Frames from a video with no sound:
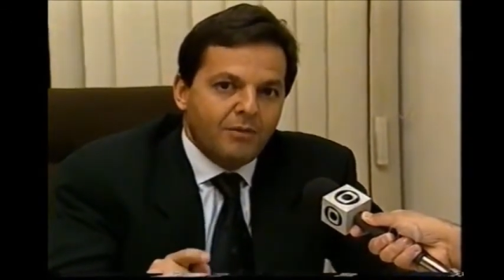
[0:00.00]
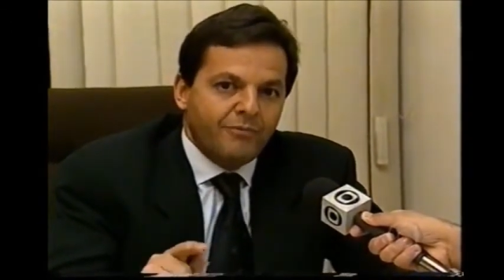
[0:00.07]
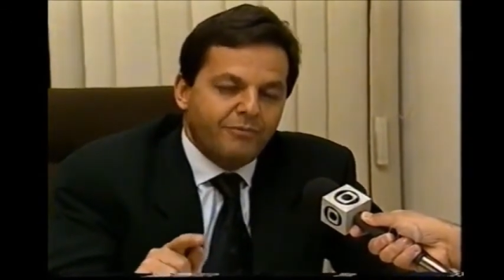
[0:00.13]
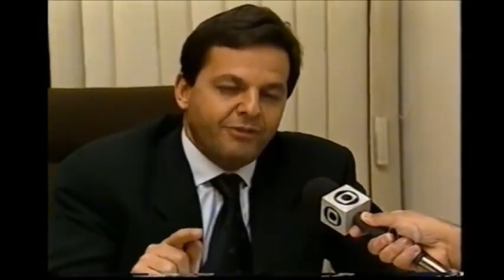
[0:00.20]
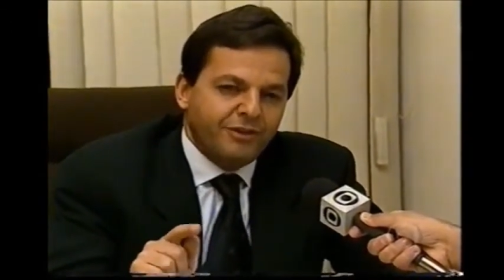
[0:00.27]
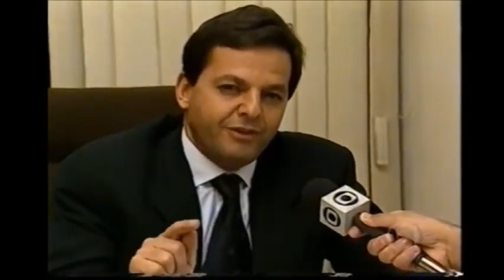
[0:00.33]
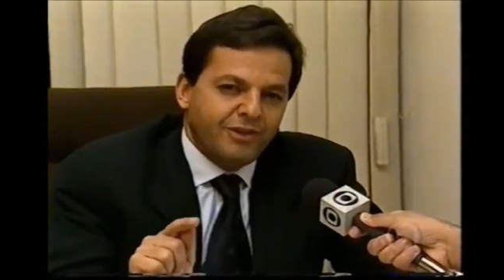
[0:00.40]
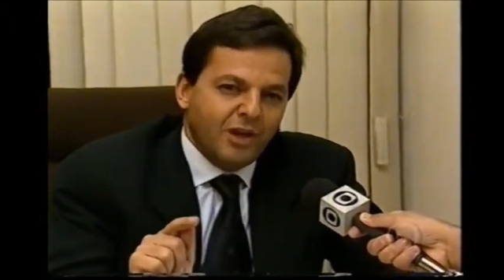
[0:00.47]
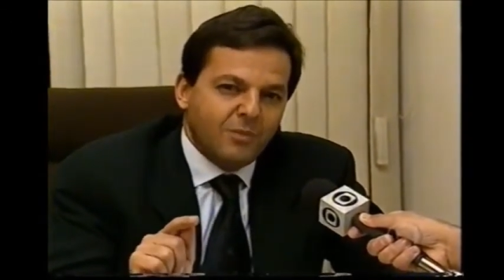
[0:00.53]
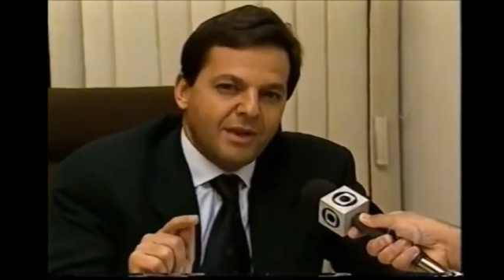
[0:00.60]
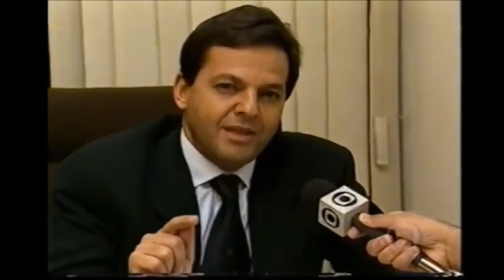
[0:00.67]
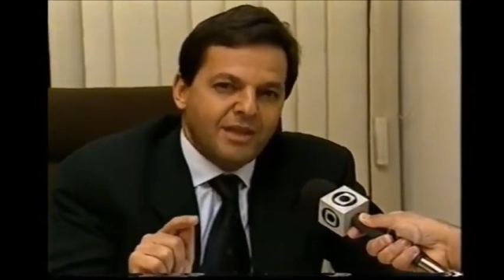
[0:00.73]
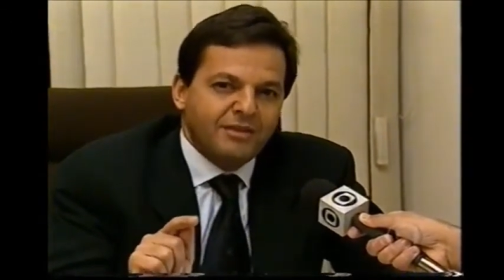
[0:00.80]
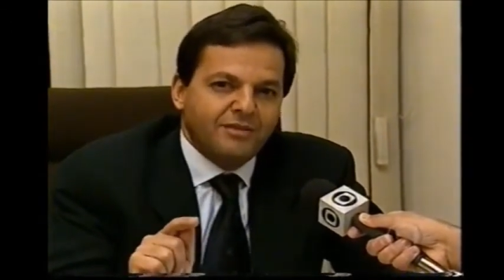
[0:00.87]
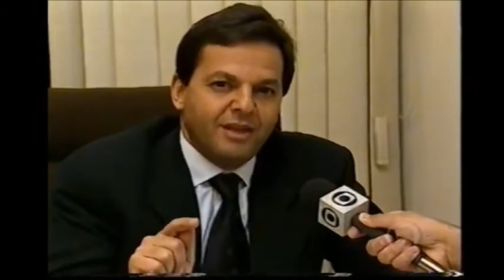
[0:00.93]
visando uma
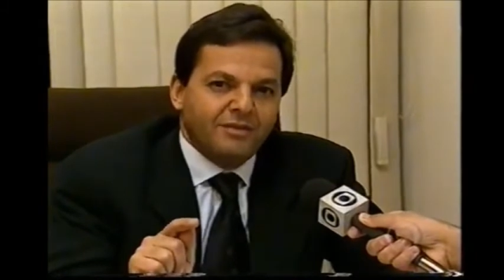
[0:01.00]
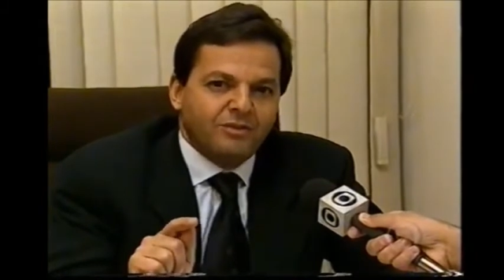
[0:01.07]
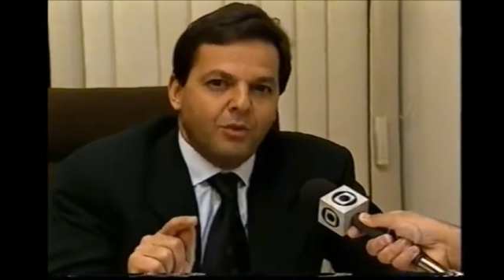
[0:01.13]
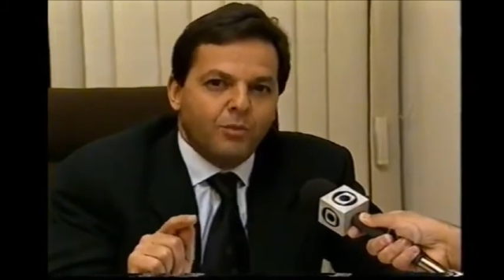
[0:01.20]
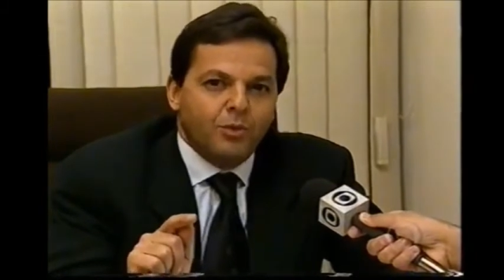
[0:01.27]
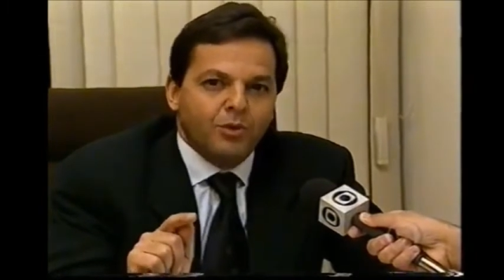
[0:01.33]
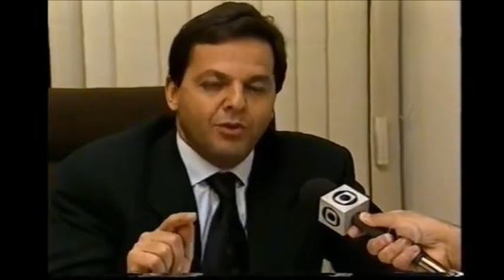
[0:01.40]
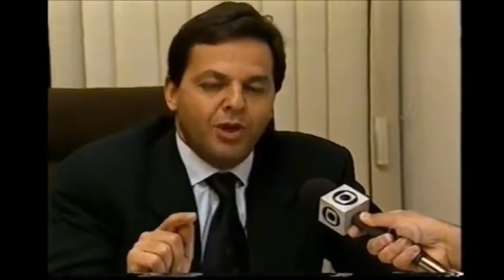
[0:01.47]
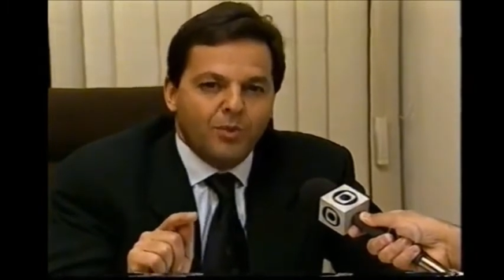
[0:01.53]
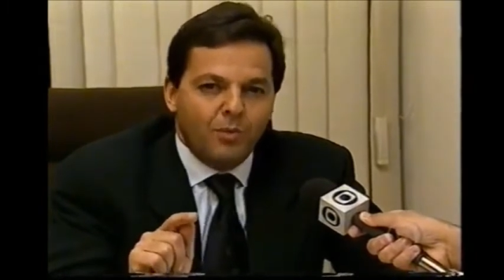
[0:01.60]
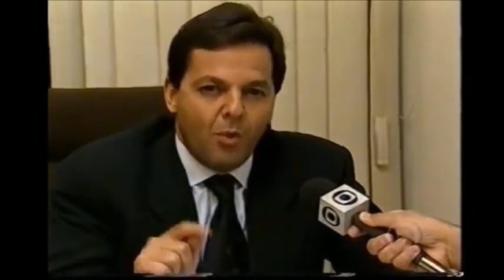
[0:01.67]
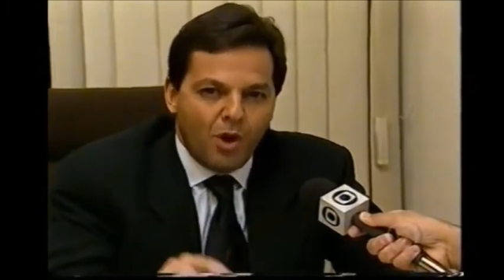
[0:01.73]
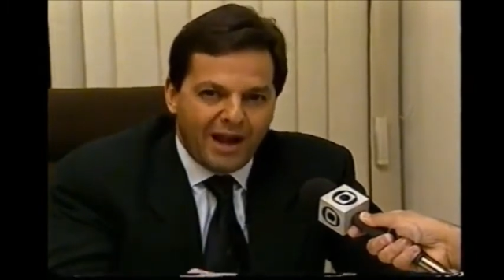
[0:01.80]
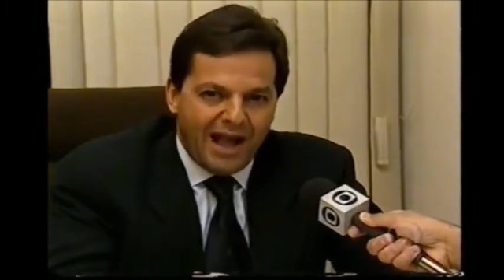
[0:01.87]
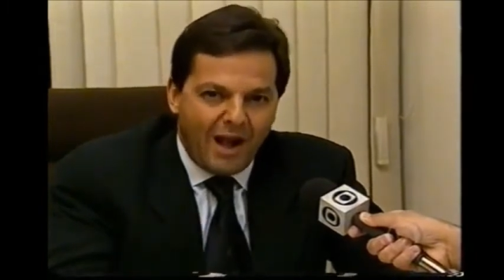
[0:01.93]
indenização por dano
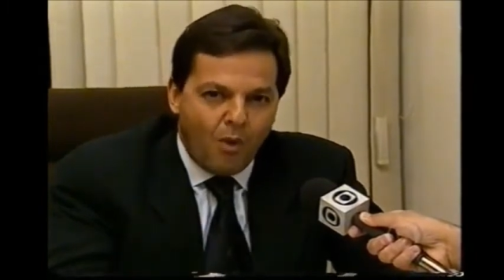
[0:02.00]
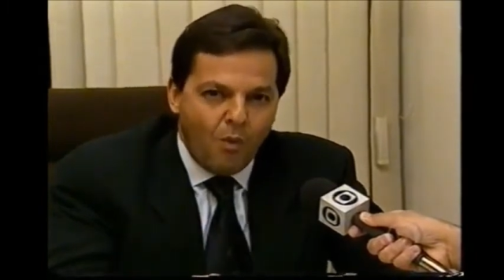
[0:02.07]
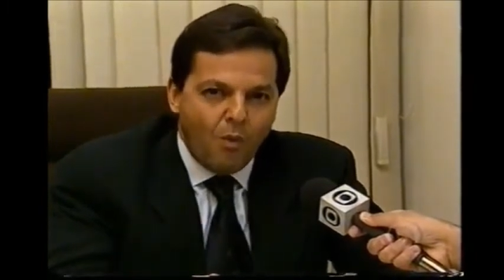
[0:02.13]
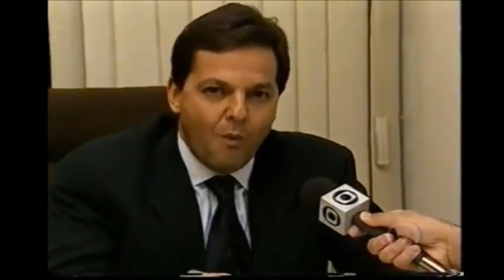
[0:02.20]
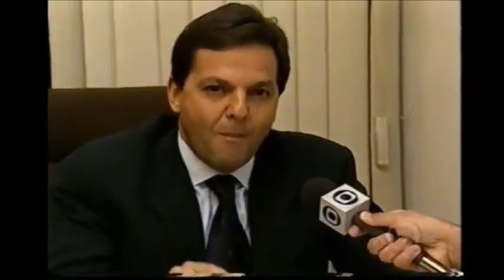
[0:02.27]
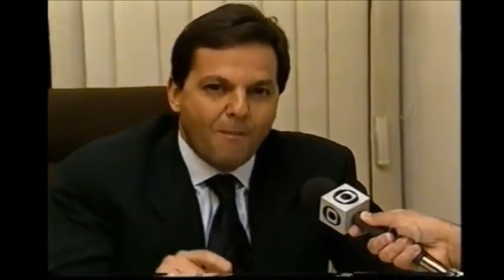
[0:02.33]
moral,